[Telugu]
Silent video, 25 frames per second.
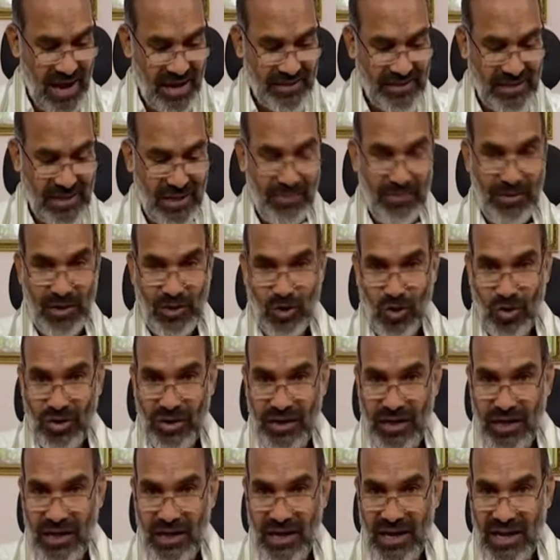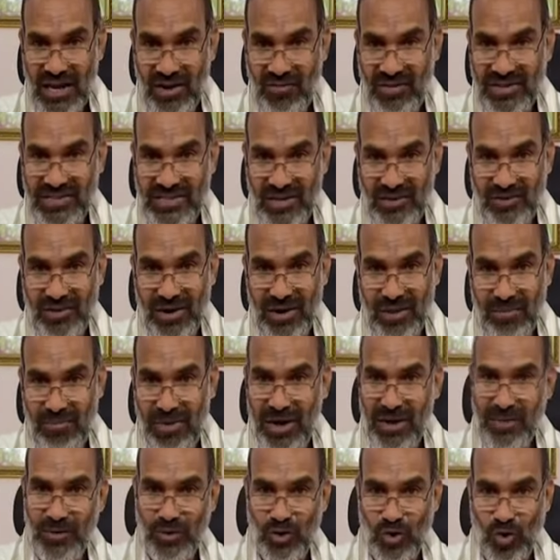అసలు మీతో ఢిల్లీకి వచ్చిన
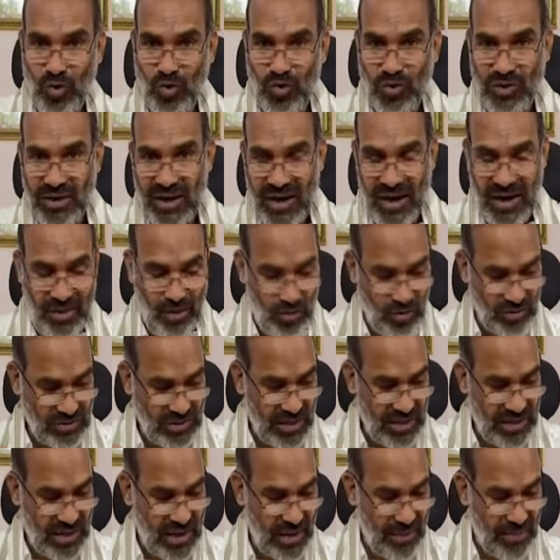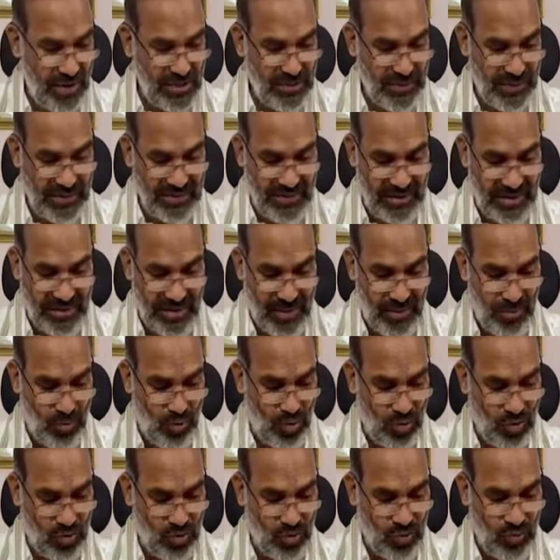ఎమ్మెల్యే మీతో ఉంటారా లేదా ఒకసారి గమనించమని సందర్భం
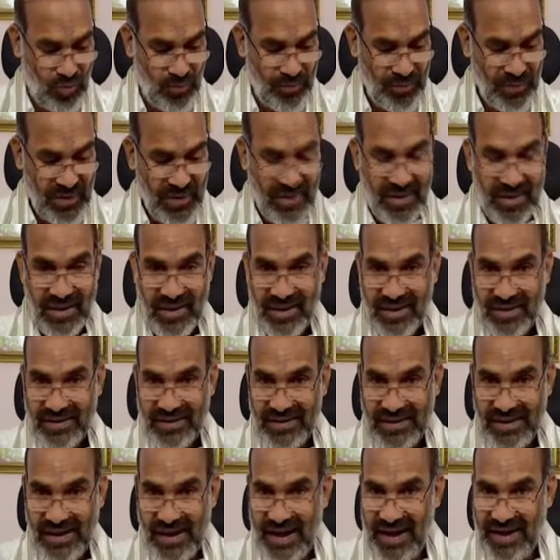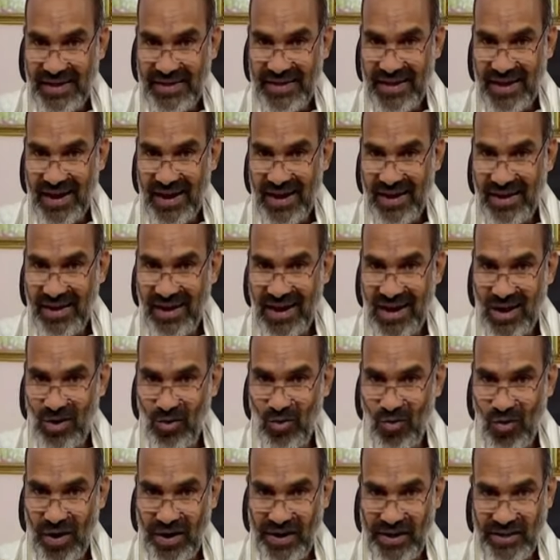కోరుతూ కేటీఆర్
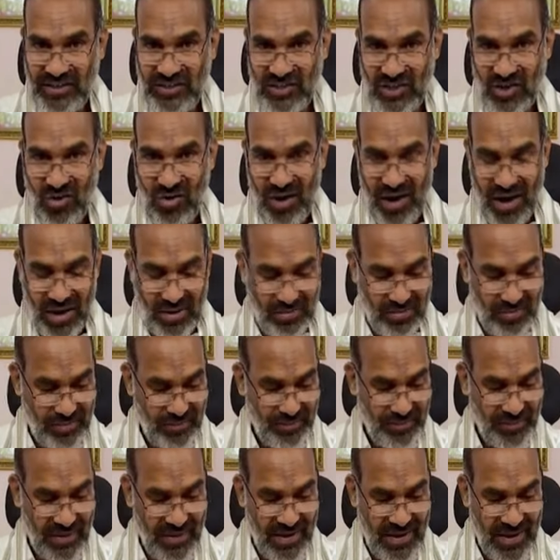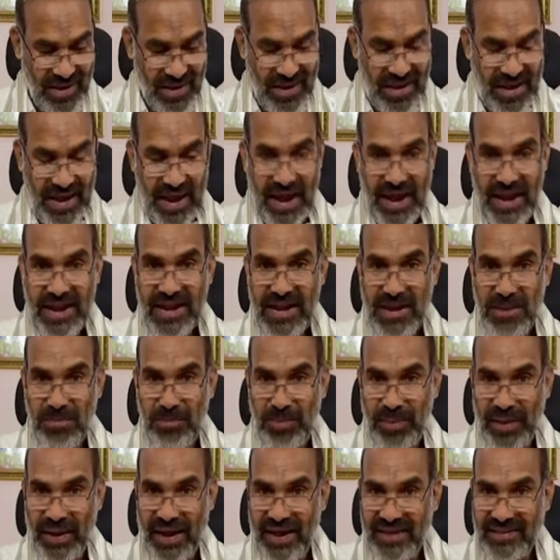గారు హరీష్ రావు గారు ఎన్ని
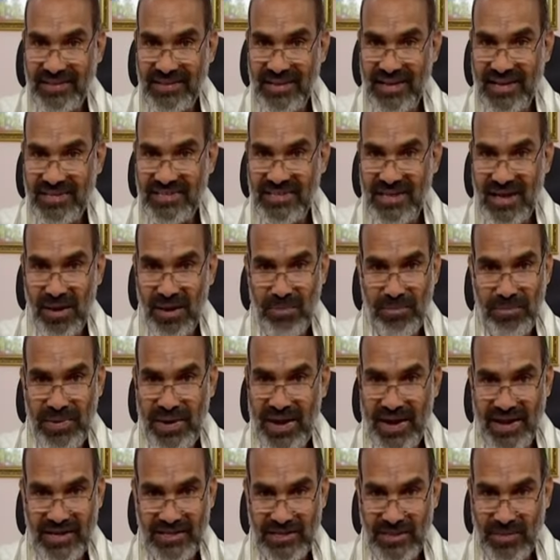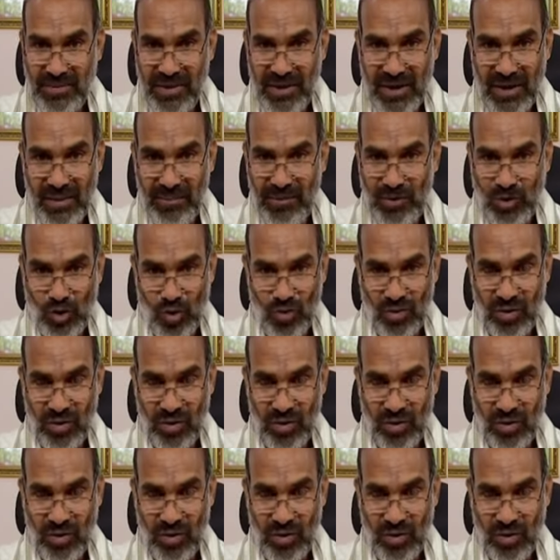ప్రయత్నం చేసినా బీఆర్ఎస్ ఎమ్మెల్యే మీతో